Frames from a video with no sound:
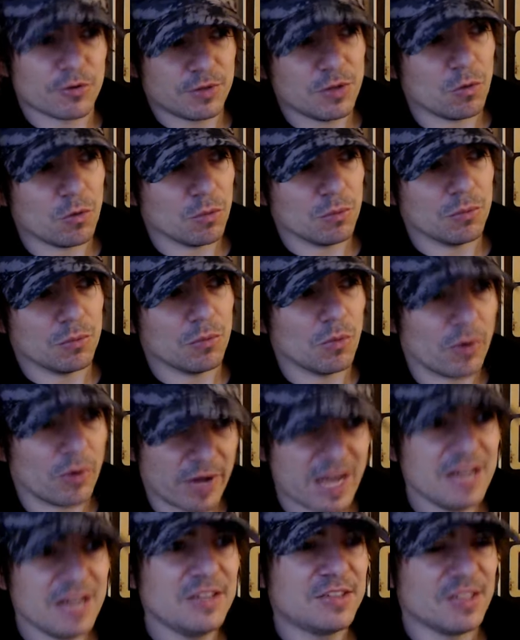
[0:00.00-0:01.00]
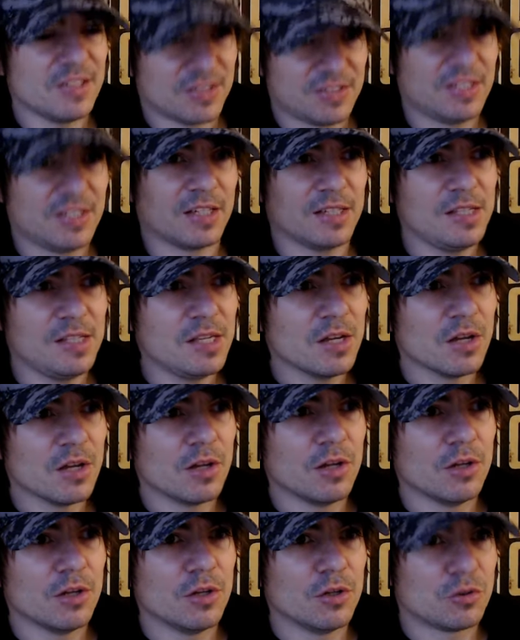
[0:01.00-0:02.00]
Je veux dire, on, réalise des séries
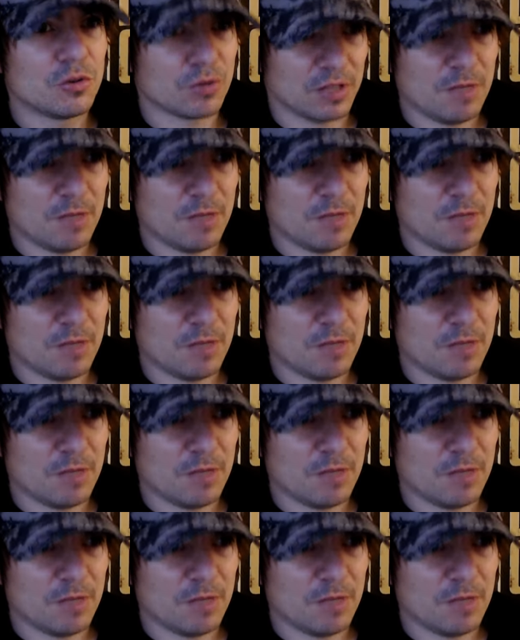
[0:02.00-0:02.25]
sur